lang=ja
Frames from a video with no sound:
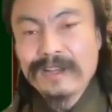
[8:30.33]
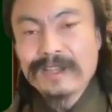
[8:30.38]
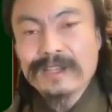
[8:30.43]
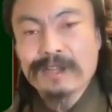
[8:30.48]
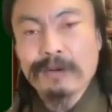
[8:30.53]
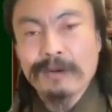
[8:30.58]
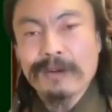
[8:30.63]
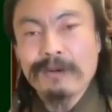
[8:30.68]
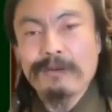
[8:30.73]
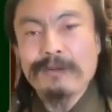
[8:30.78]

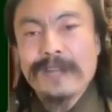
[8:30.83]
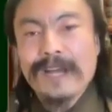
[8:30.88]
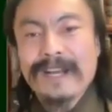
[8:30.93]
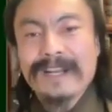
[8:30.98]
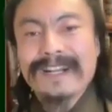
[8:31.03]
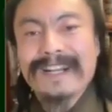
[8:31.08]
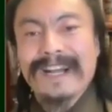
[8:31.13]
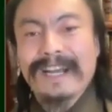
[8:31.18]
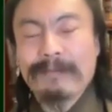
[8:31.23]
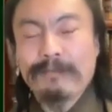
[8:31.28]
それを
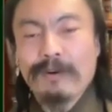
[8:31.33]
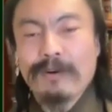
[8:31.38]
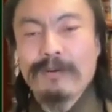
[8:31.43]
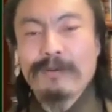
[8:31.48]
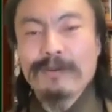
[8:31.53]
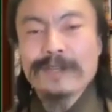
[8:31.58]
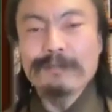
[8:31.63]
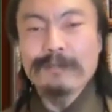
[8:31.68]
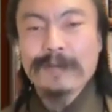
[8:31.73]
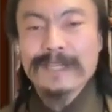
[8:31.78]
何回
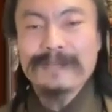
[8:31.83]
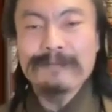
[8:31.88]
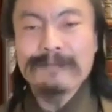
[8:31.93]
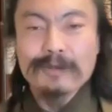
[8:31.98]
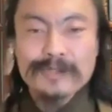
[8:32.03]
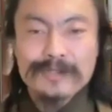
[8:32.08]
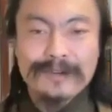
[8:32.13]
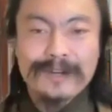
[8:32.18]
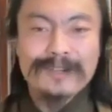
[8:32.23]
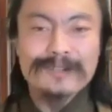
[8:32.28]
も、まあ、気
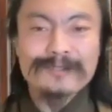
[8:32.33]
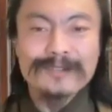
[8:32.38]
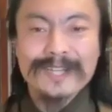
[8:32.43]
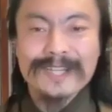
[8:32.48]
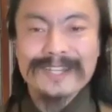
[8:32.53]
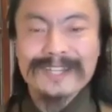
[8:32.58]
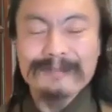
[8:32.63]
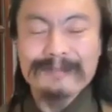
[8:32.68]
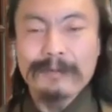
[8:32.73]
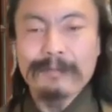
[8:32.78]
持ち悪く
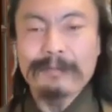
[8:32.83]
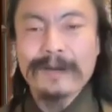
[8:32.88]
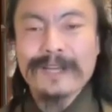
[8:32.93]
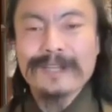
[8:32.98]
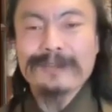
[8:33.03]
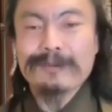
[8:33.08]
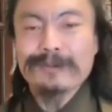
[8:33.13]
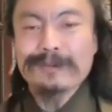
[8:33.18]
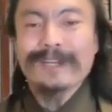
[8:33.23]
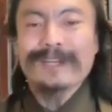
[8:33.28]
なって、まあ、場合
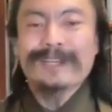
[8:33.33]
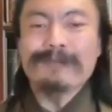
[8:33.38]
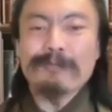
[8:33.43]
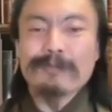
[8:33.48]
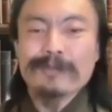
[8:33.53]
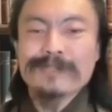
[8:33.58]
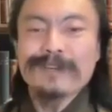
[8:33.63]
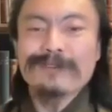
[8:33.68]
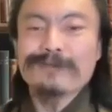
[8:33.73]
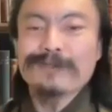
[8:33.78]
によったら気
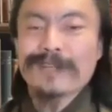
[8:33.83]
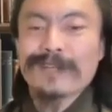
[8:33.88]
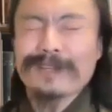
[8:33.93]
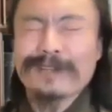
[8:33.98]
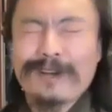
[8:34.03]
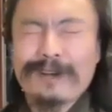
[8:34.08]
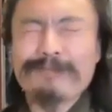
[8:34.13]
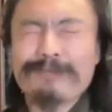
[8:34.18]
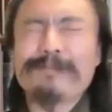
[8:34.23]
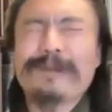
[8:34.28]
持ち悪くなっ
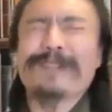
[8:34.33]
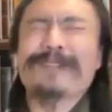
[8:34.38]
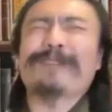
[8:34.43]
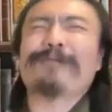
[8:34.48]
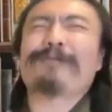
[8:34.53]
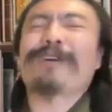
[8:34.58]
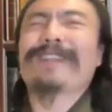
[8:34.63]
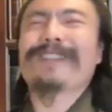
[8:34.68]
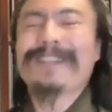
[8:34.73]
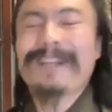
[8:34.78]
て、ね、あ、これで
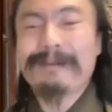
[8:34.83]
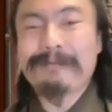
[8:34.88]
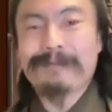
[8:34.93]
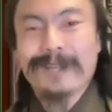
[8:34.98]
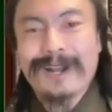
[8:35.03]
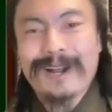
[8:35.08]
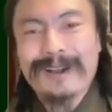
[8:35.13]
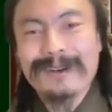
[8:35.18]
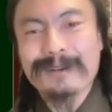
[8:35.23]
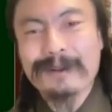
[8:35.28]
よかったみ
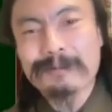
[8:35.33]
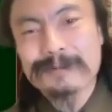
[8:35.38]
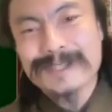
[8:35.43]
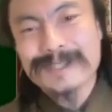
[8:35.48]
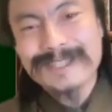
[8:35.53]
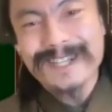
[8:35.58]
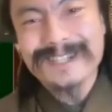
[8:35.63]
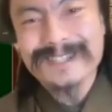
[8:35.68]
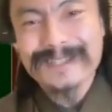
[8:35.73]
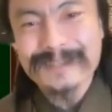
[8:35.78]
たいなのあるかも
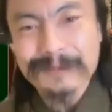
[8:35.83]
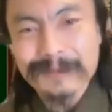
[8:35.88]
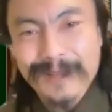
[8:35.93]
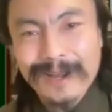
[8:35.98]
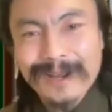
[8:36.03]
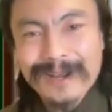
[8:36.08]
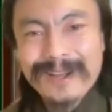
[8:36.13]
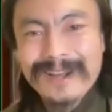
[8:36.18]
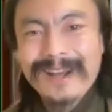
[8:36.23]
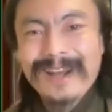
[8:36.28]
しれないですけど
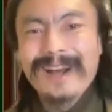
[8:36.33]
ね、